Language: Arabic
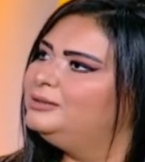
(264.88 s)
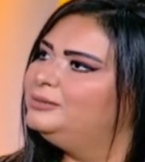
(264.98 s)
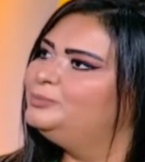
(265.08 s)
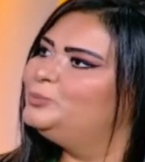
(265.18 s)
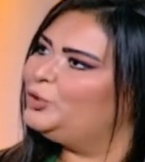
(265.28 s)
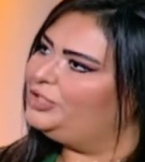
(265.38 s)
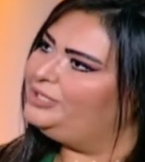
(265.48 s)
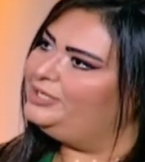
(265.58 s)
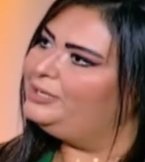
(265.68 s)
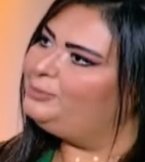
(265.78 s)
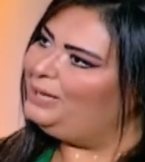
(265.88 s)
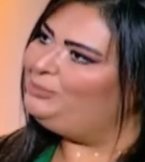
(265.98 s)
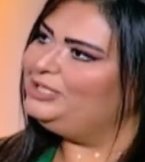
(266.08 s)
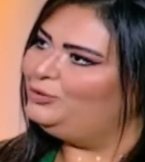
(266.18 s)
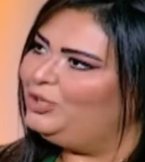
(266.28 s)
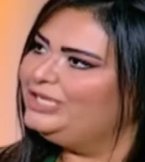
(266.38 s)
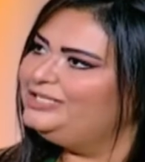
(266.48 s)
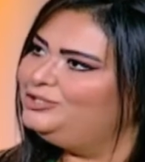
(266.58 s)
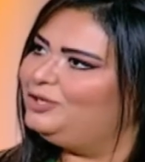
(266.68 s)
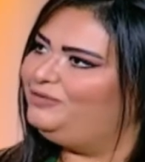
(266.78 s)
المخرج محمد
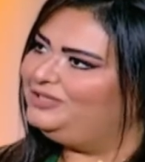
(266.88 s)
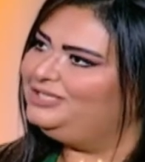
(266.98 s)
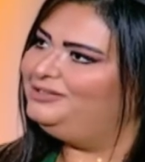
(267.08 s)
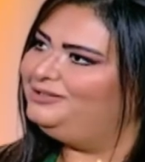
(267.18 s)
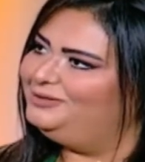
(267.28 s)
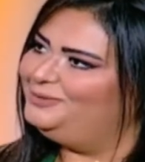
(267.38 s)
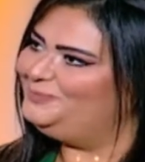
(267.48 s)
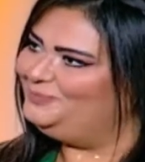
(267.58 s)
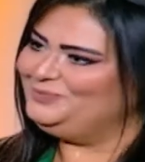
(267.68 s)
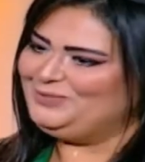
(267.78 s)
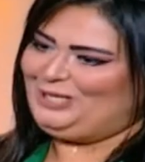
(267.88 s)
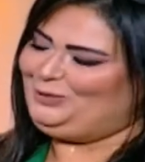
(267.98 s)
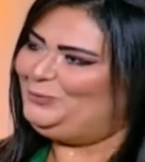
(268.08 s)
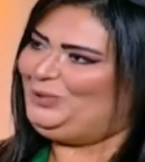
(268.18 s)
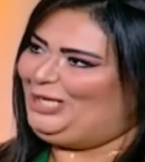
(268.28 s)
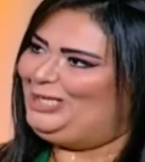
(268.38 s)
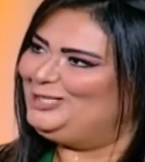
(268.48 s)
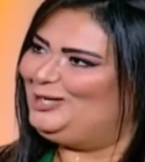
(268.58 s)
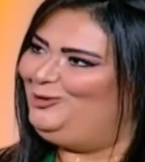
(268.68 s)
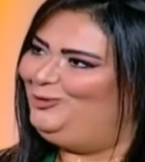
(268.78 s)
النقلي شافني كتكوته كده
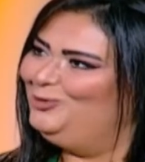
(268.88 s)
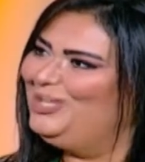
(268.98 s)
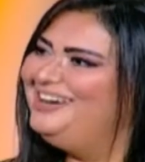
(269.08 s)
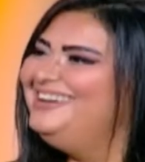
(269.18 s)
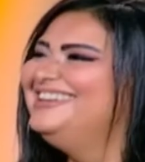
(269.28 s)
صغنطوطه